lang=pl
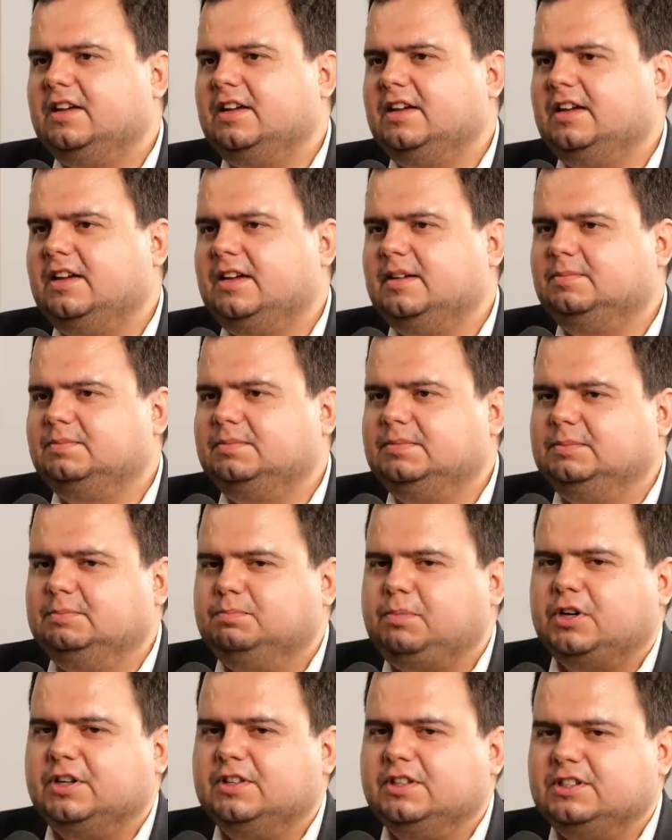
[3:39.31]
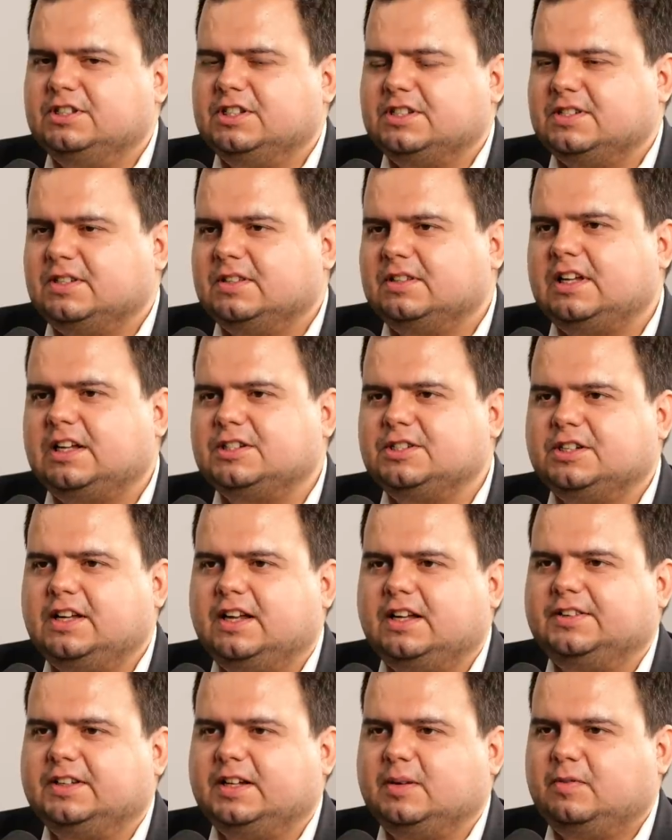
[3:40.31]
E, pojedyncze
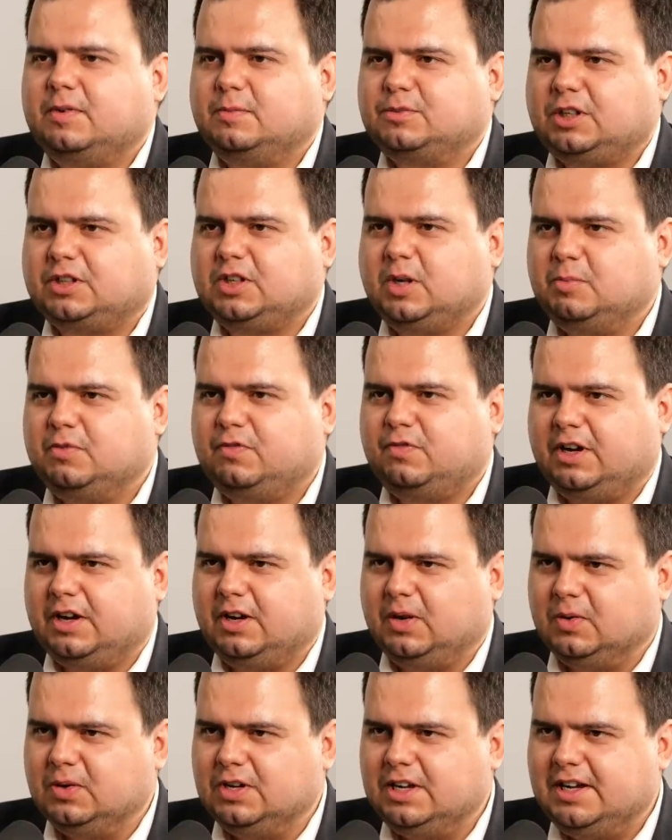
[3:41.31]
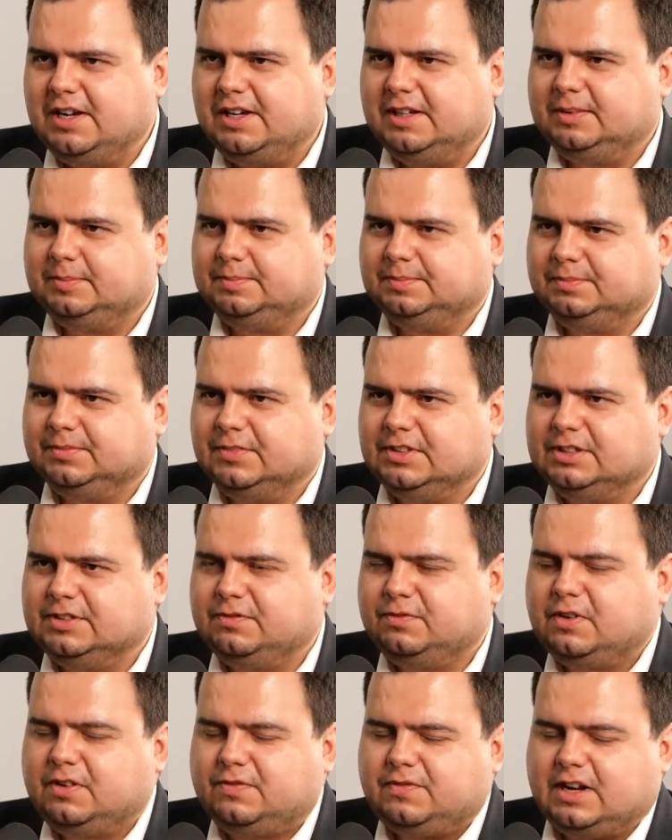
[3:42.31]
sondaże, tak jak mówiłem, rzadko bywają, mm,
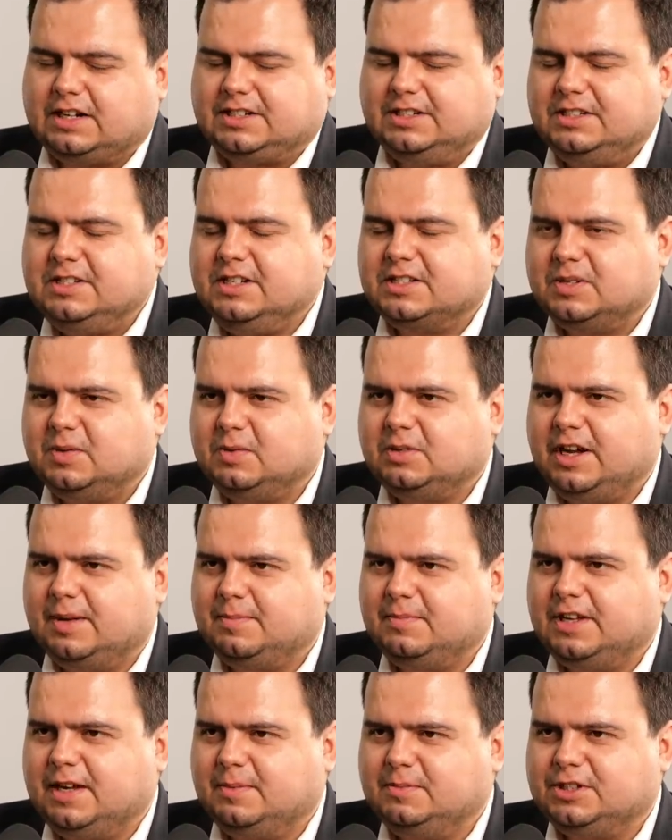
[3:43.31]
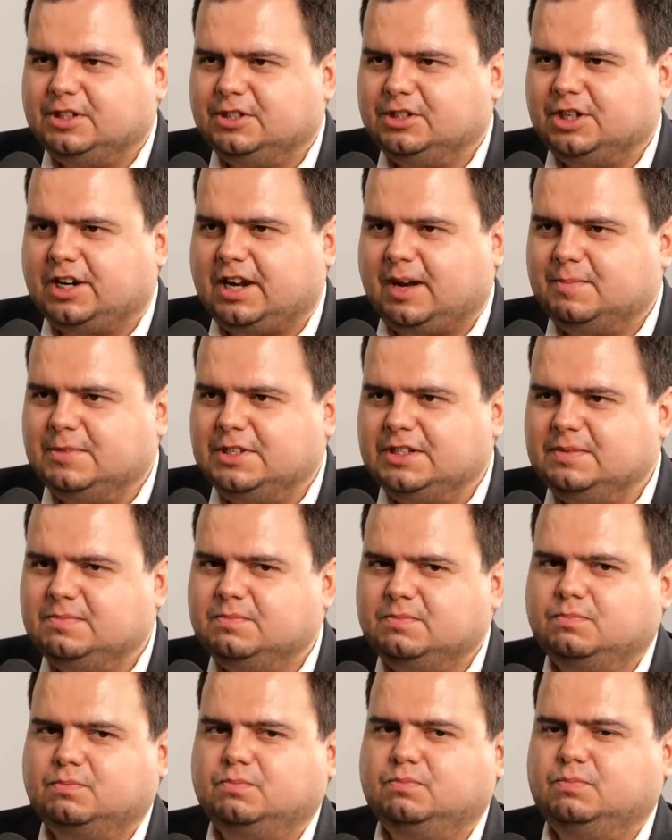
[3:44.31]
czy w ogóle raczej nie są game, game changerami.